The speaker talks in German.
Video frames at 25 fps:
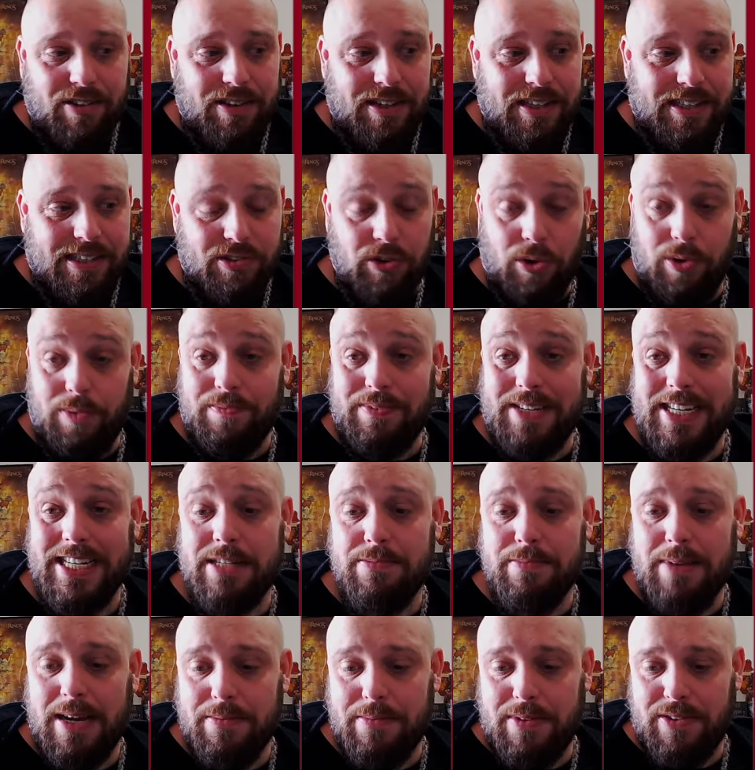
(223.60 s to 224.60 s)
So, jetzt
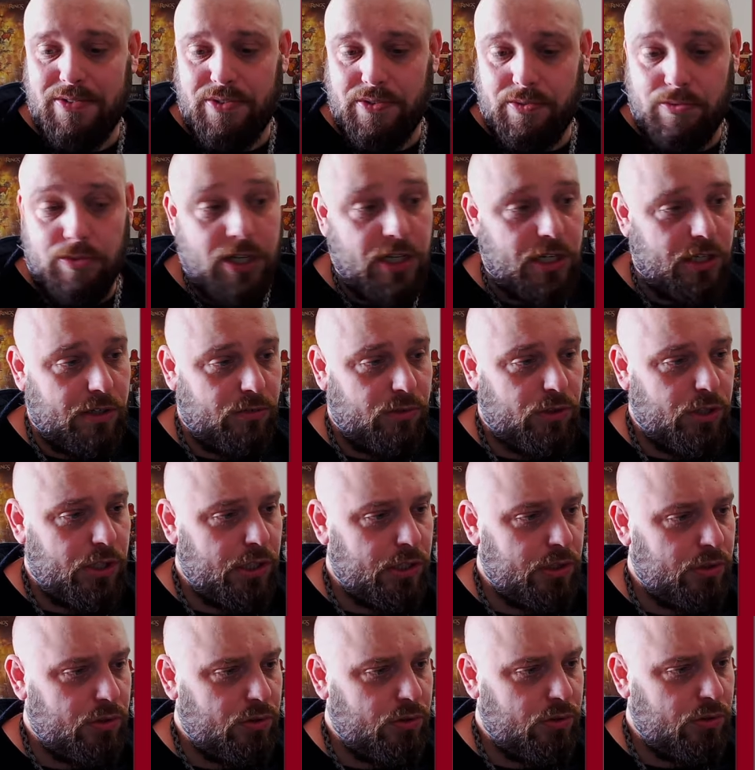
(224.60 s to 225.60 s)
machen wir. Nee, die
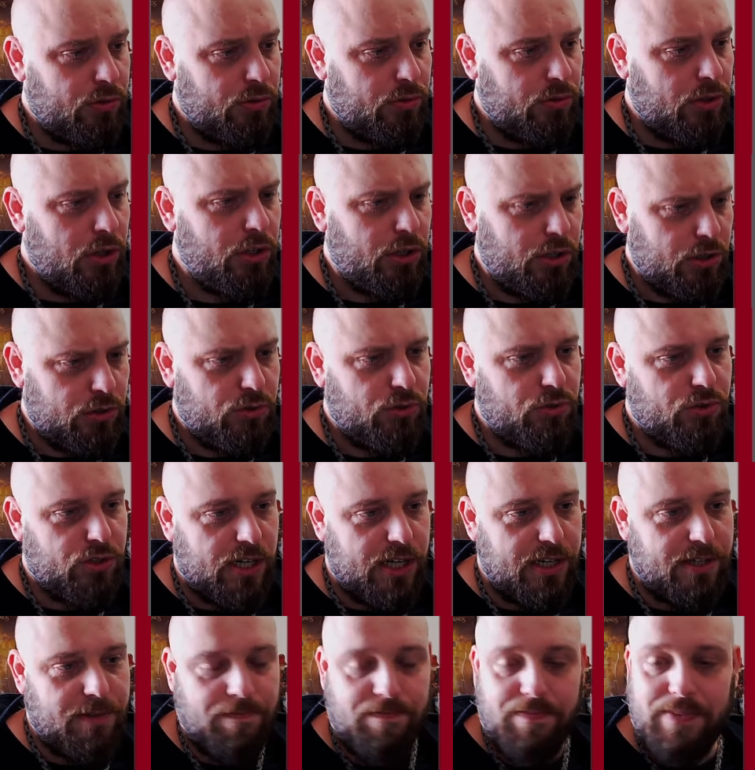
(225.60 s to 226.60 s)
ist. Die ist zu
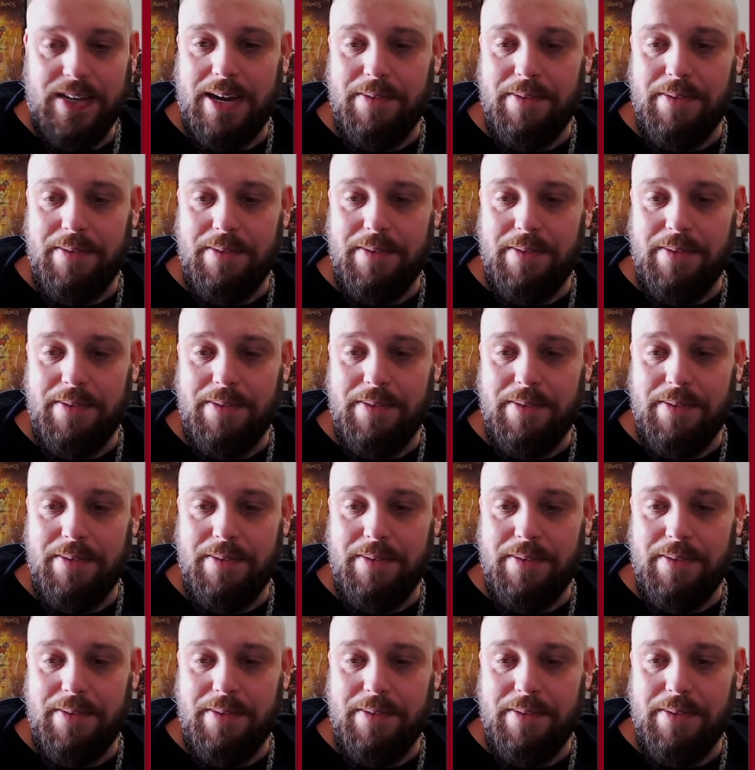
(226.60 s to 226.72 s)
sehen. Ja.